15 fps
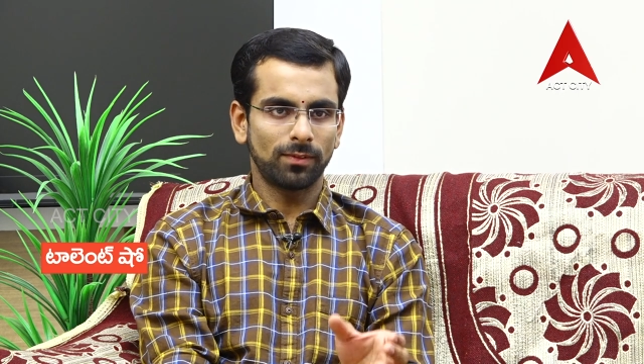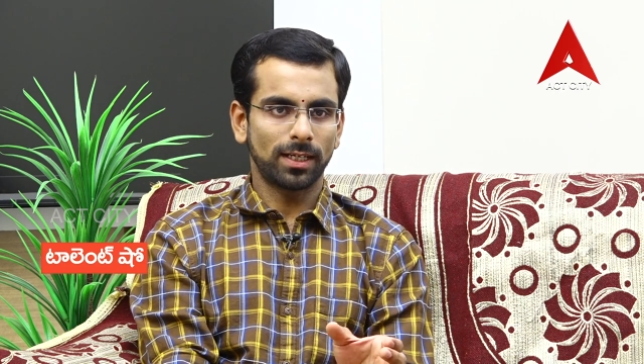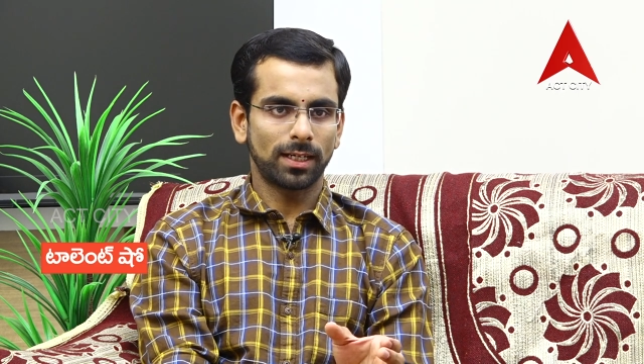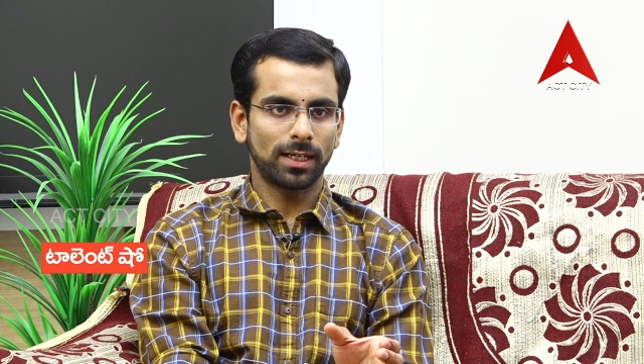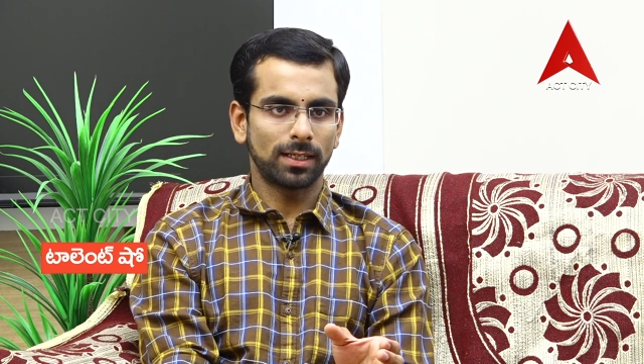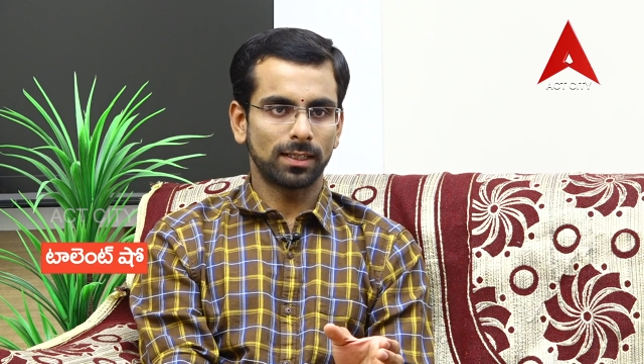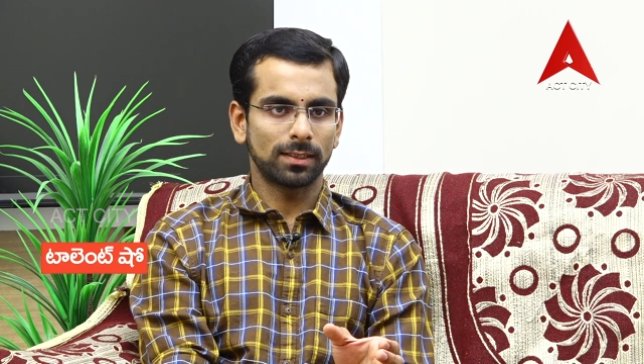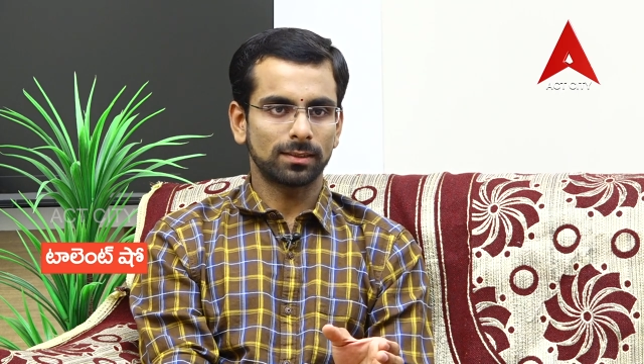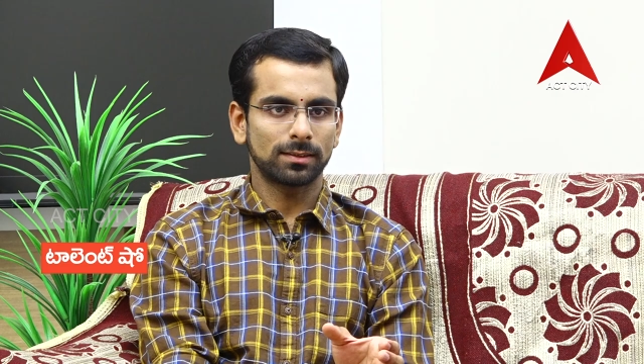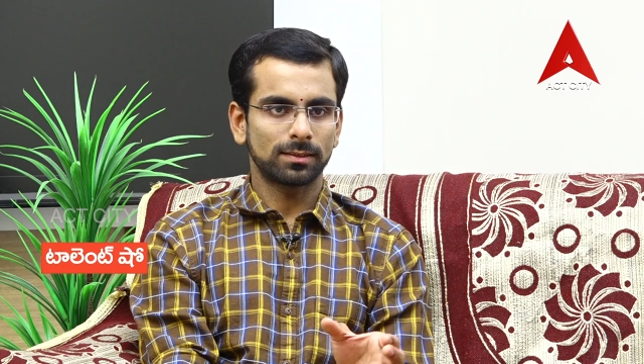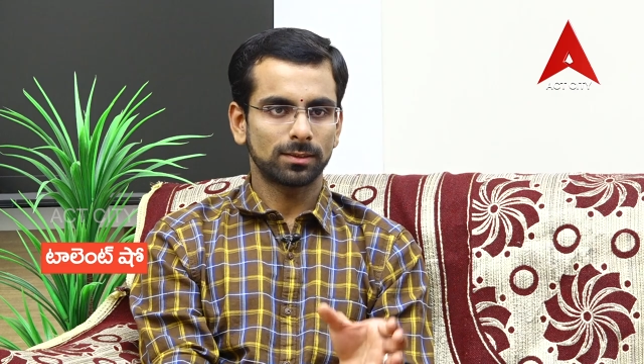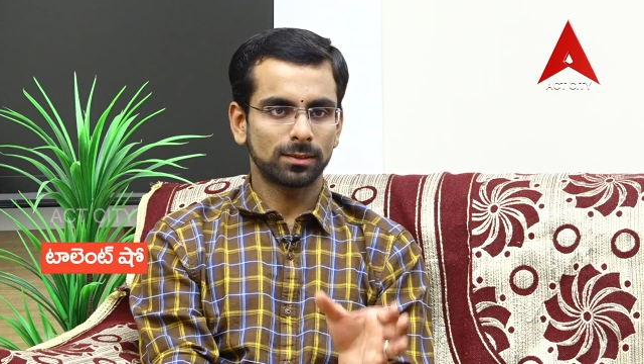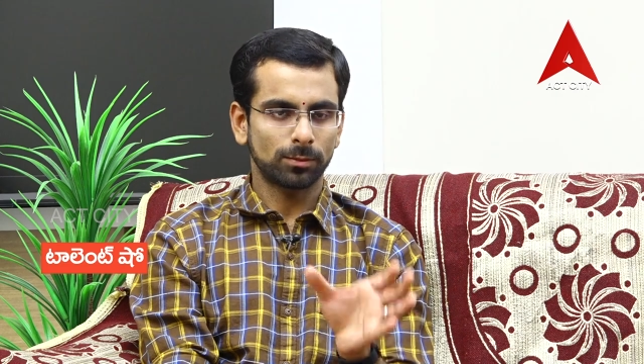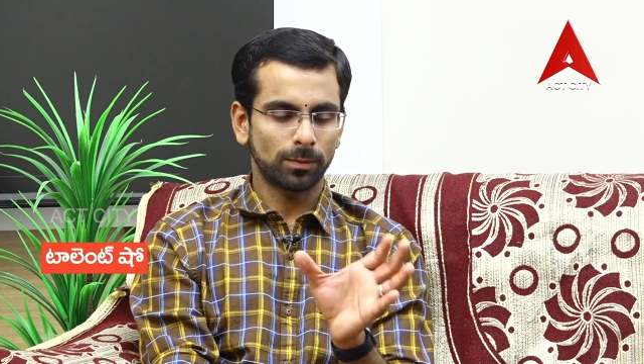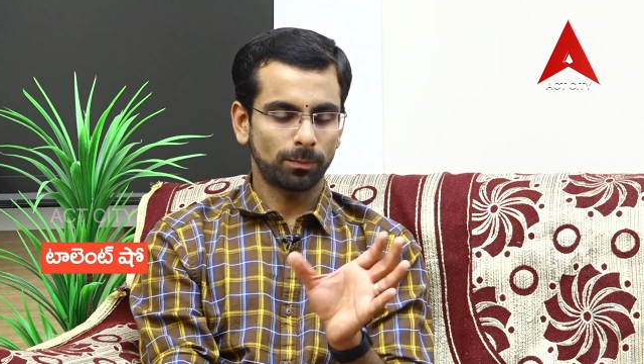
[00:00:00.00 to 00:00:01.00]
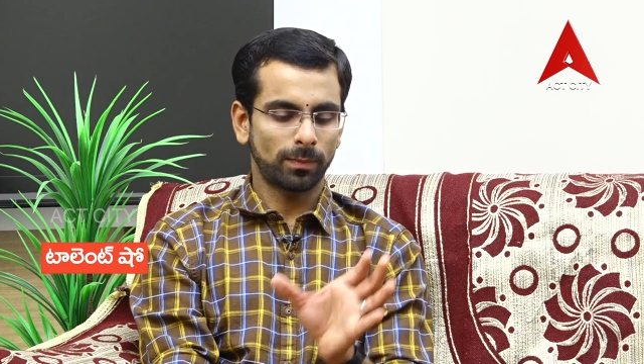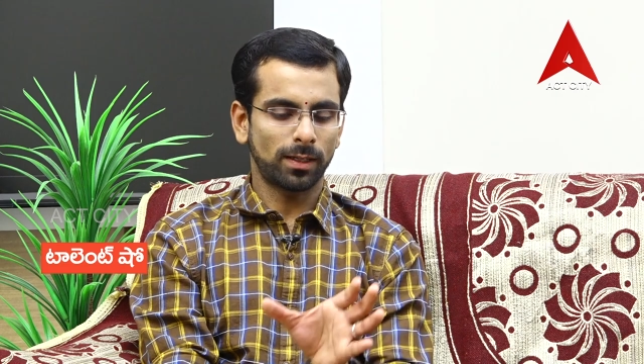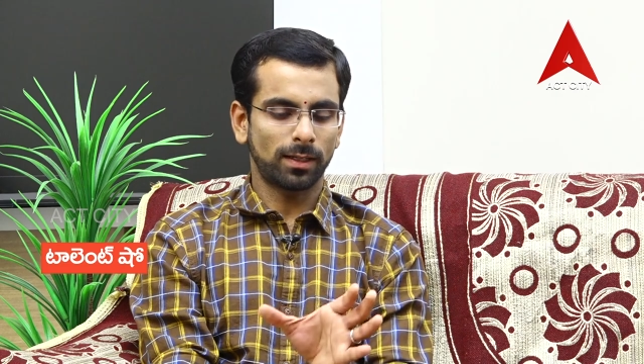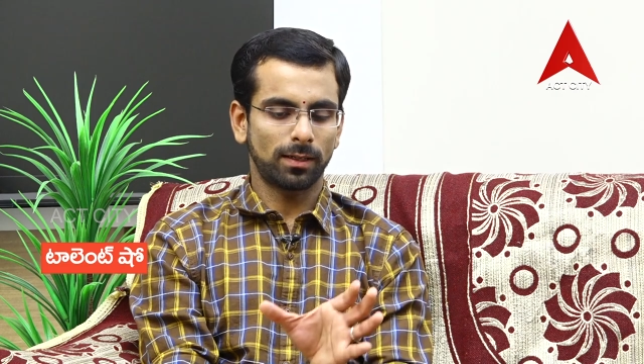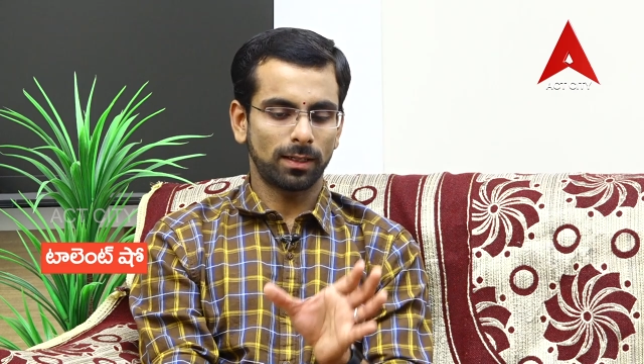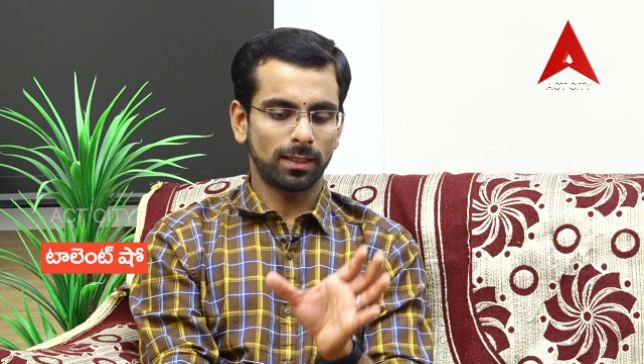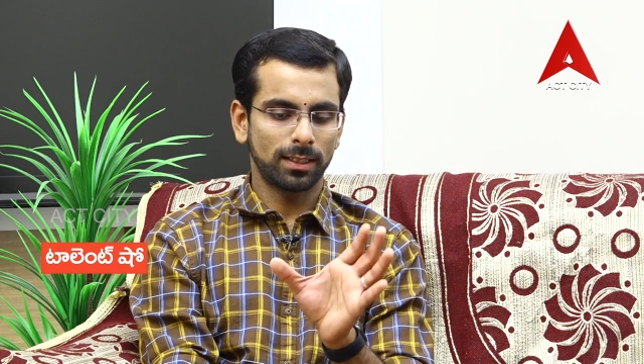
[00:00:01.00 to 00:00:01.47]
వీకెండ్ సో
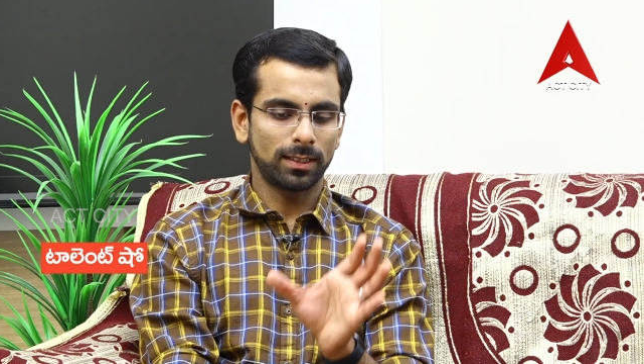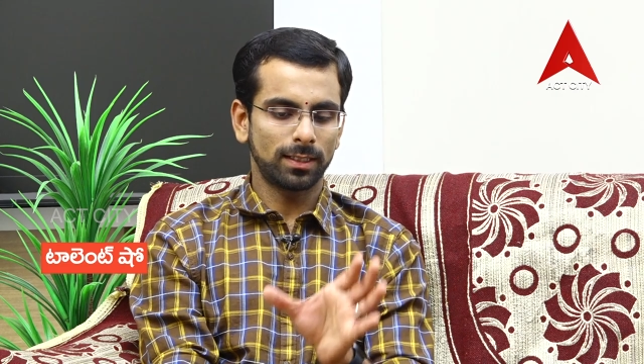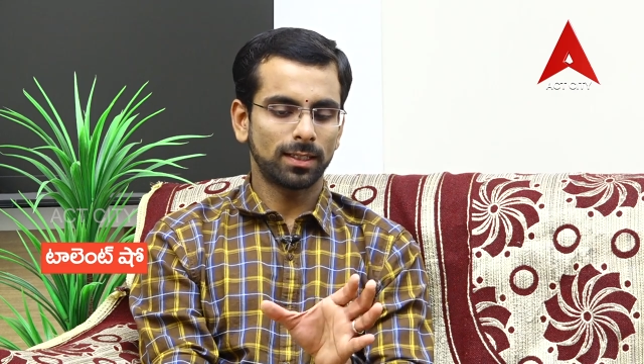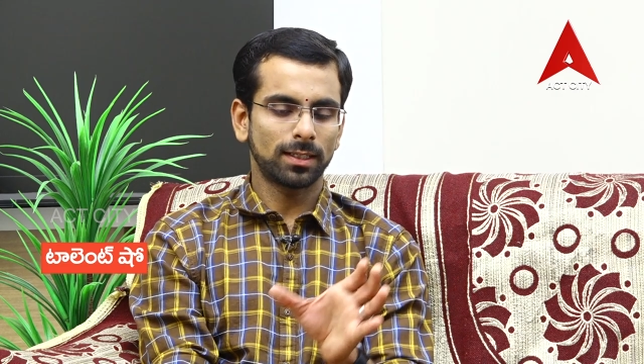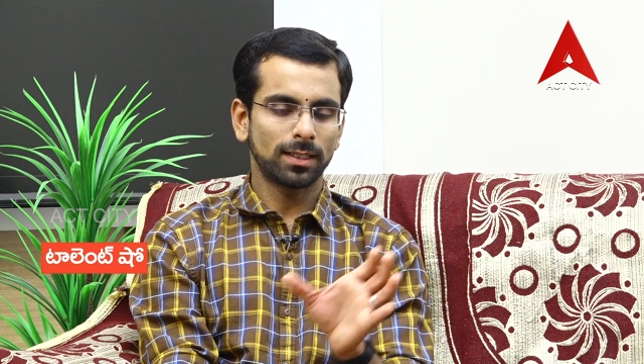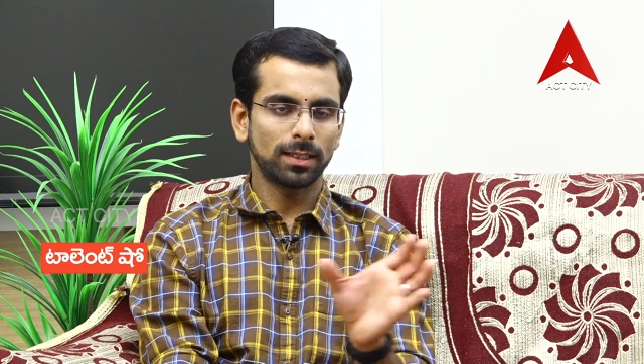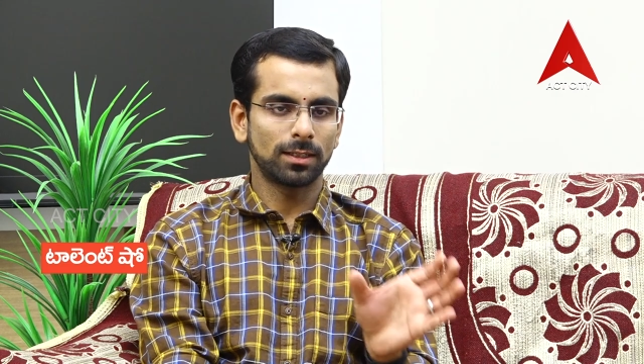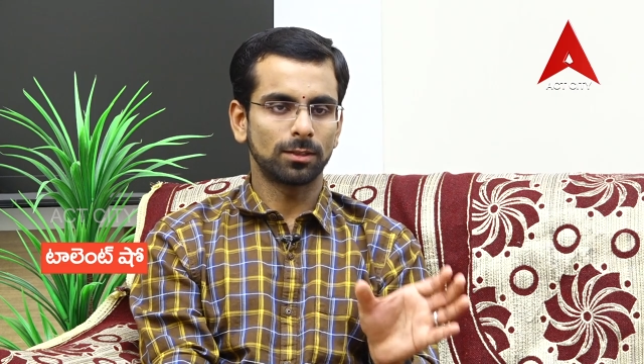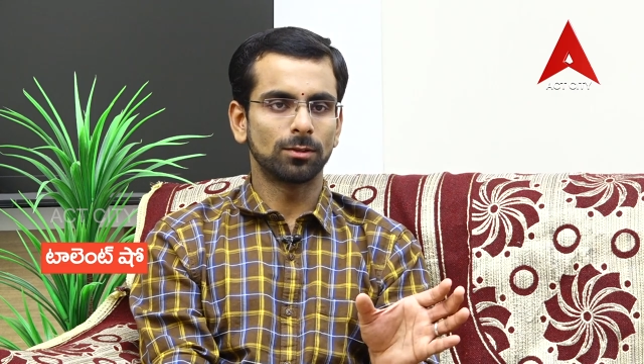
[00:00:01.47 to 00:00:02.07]
ఈ ఇయర్కి ఈ